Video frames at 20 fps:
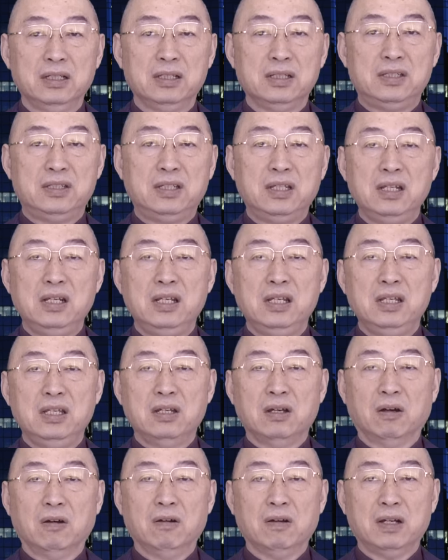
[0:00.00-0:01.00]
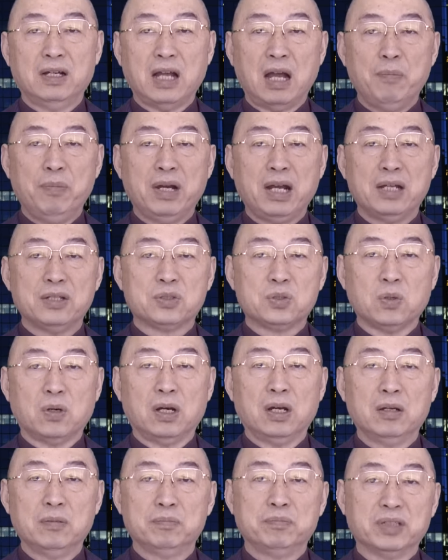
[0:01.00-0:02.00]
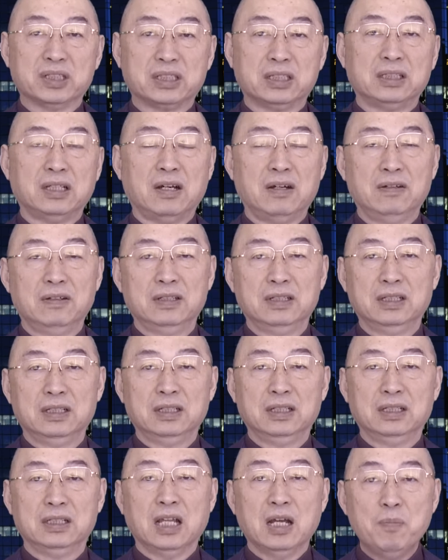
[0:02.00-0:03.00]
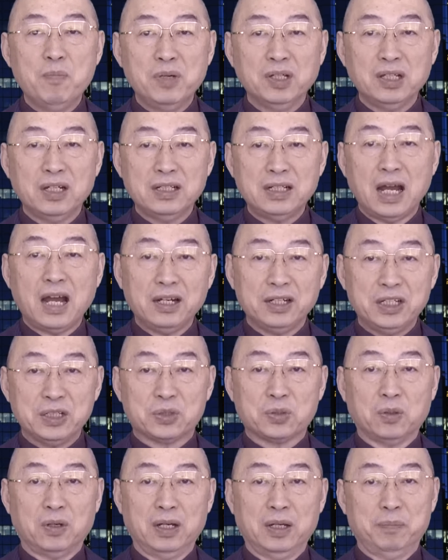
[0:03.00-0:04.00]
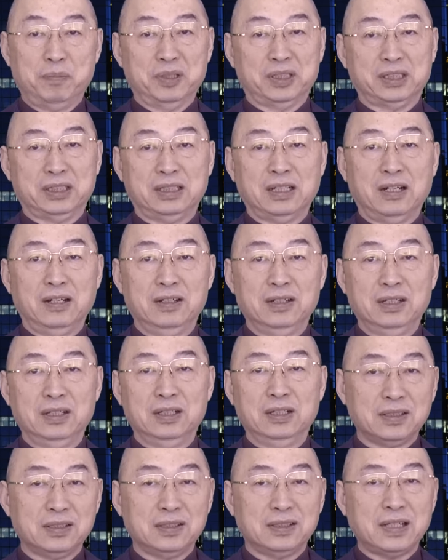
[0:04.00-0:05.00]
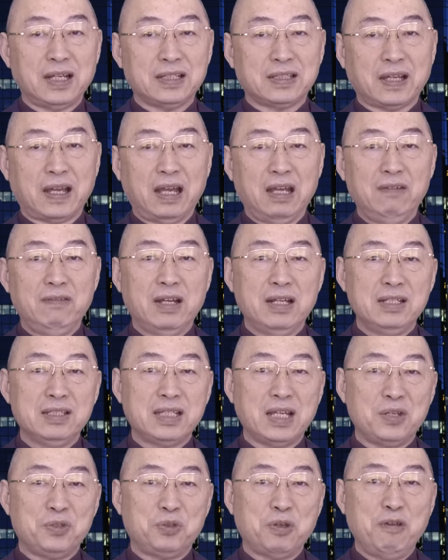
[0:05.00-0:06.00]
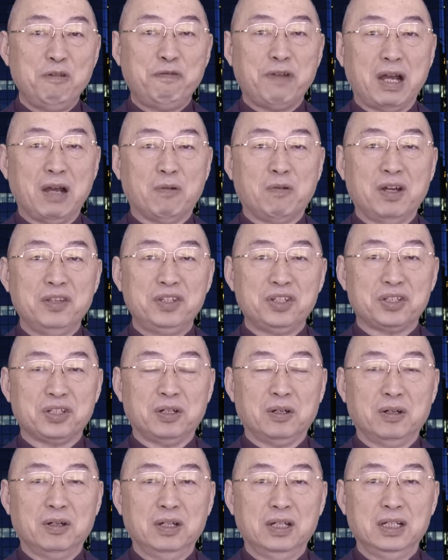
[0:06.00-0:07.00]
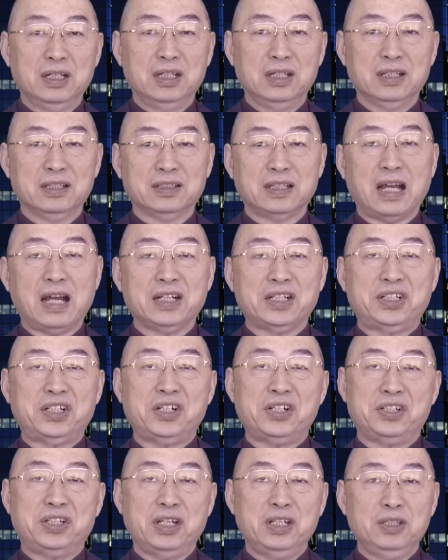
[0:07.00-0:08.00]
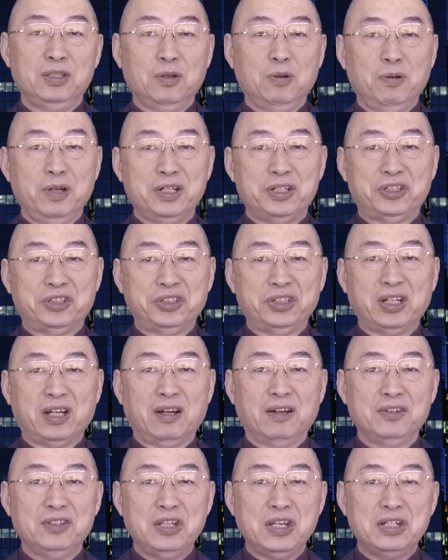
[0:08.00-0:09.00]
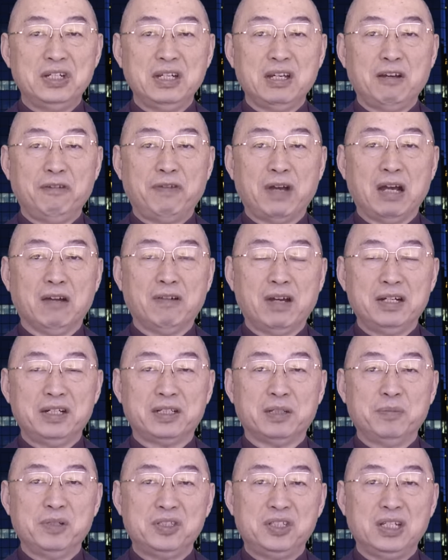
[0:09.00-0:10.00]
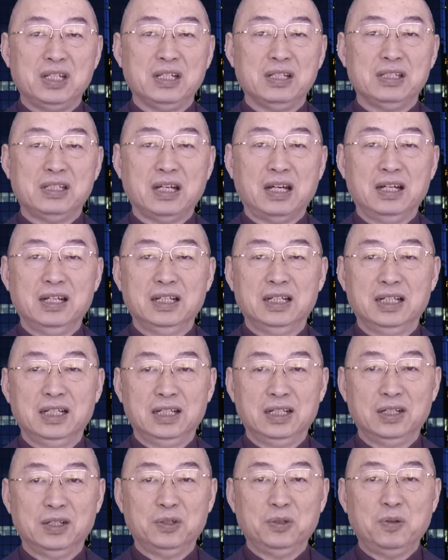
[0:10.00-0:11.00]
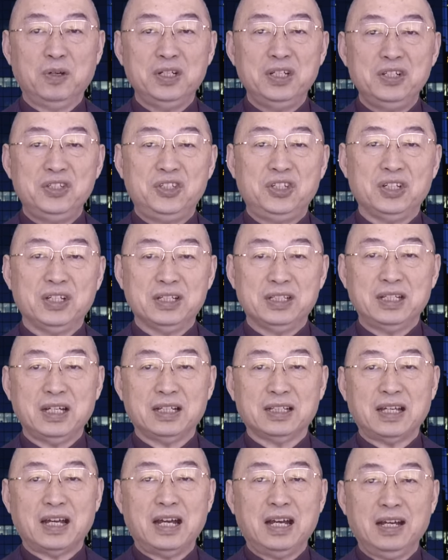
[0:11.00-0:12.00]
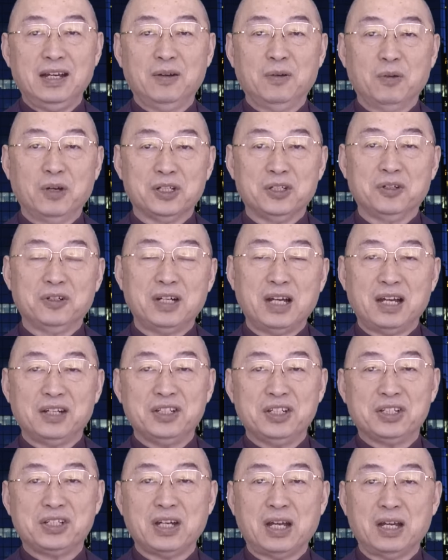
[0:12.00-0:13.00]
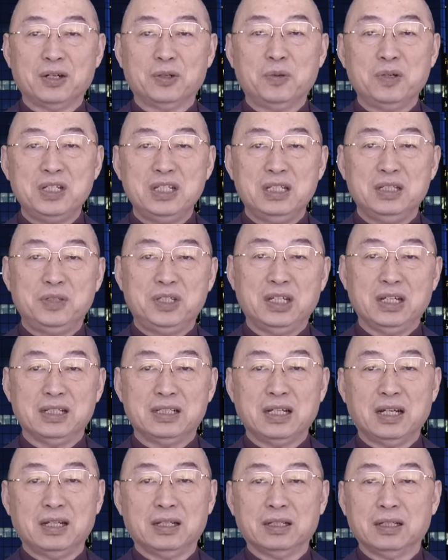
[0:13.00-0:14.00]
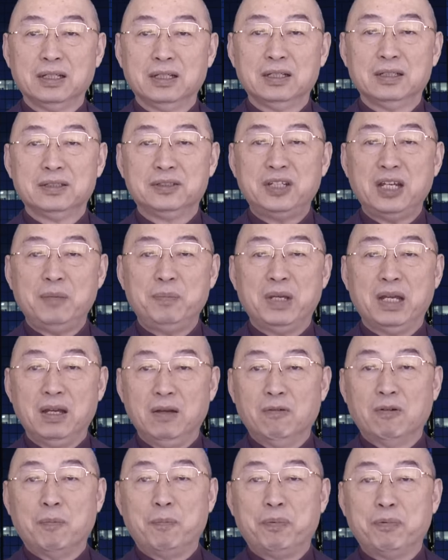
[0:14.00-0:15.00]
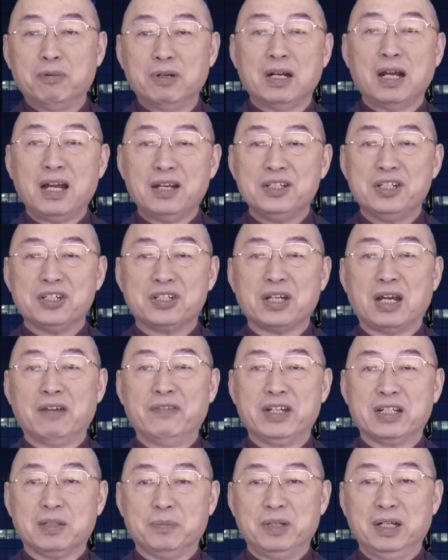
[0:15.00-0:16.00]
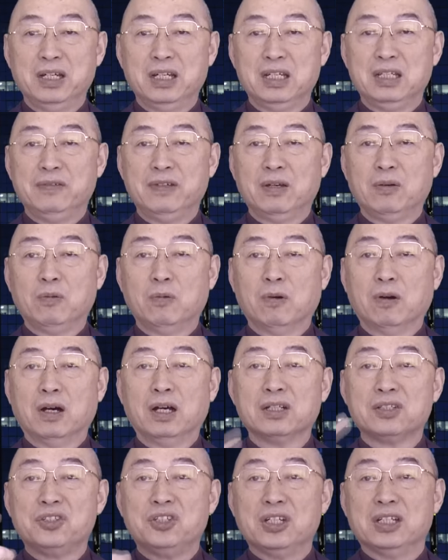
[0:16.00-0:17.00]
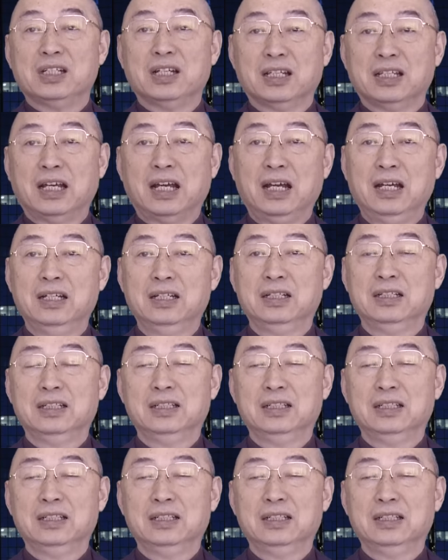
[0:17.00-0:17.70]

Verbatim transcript: 心里有，敢不敢做不知道，能不能让你做不知道。在台湾在选法官的时候，他事先都会知道你这个法官什么倾向。如果你倾向他，我就让你上；如果你倾向这边，我不让你上。为什么？因为我倾向他。